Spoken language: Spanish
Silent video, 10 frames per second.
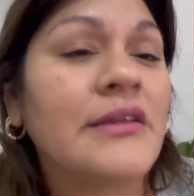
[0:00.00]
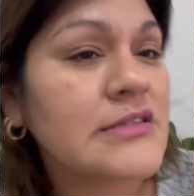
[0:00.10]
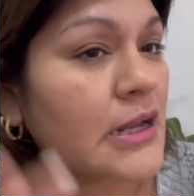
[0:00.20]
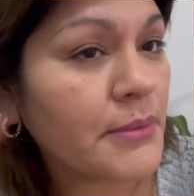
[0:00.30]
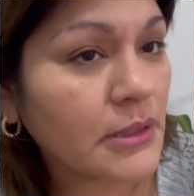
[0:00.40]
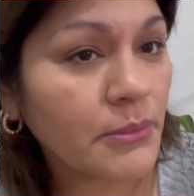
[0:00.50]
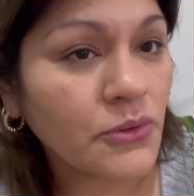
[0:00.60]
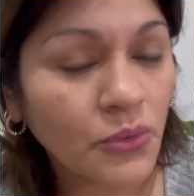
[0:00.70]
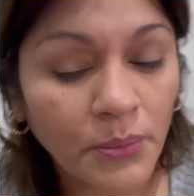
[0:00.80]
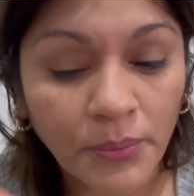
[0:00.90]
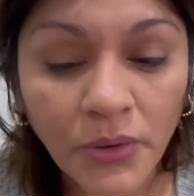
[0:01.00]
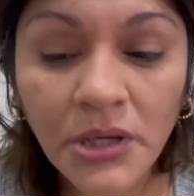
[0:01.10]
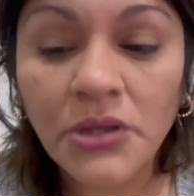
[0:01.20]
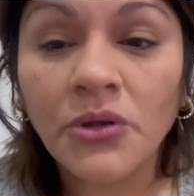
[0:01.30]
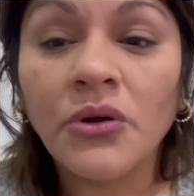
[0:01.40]
instalarme también yo un
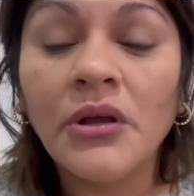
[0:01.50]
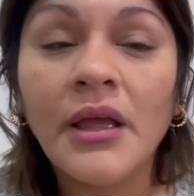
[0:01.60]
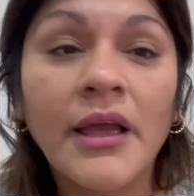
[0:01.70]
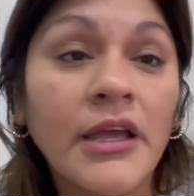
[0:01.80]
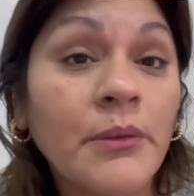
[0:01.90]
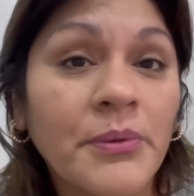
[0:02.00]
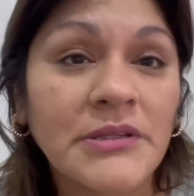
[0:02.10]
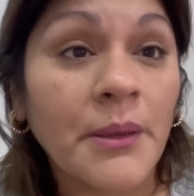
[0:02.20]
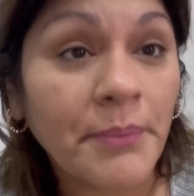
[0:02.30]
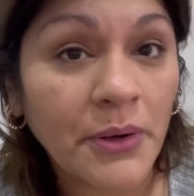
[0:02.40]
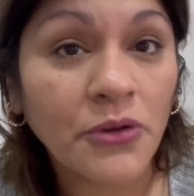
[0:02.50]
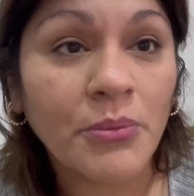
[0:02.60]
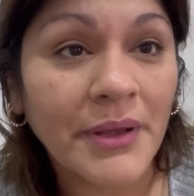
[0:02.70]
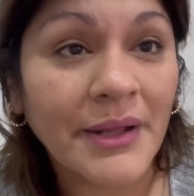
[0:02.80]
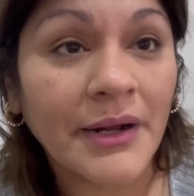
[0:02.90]
poquito y pues espero yo
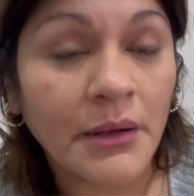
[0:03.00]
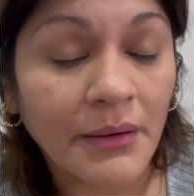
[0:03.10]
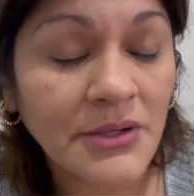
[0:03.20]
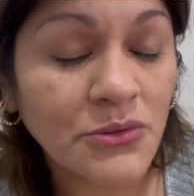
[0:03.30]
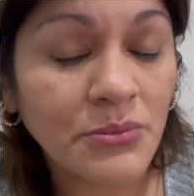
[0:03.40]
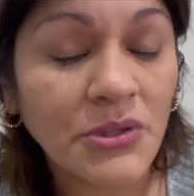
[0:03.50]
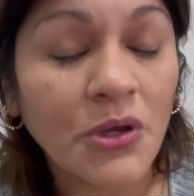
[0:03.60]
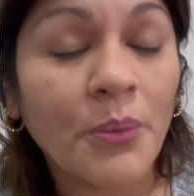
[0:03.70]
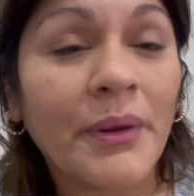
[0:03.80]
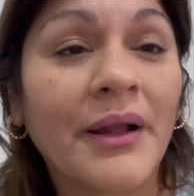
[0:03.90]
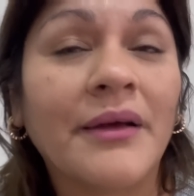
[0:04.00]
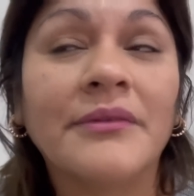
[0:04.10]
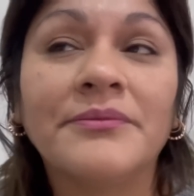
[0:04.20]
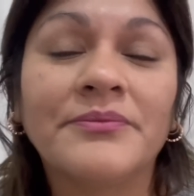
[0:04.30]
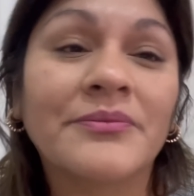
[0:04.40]
me a grabarles un video para
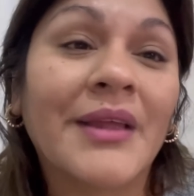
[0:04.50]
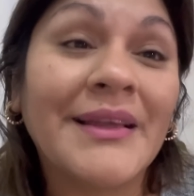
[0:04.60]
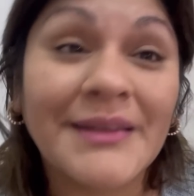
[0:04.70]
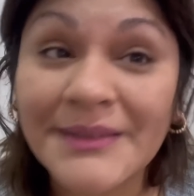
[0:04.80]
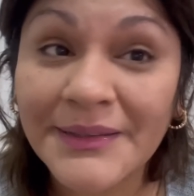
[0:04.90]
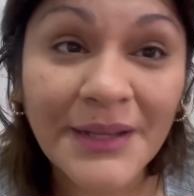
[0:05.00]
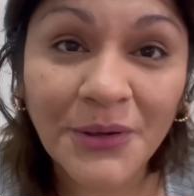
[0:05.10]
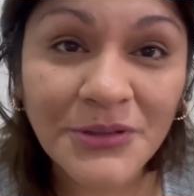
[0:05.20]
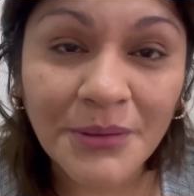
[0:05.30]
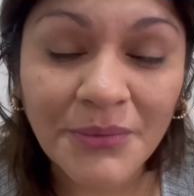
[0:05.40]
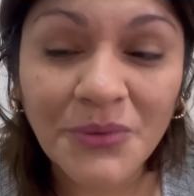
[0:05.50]
entretenerlos también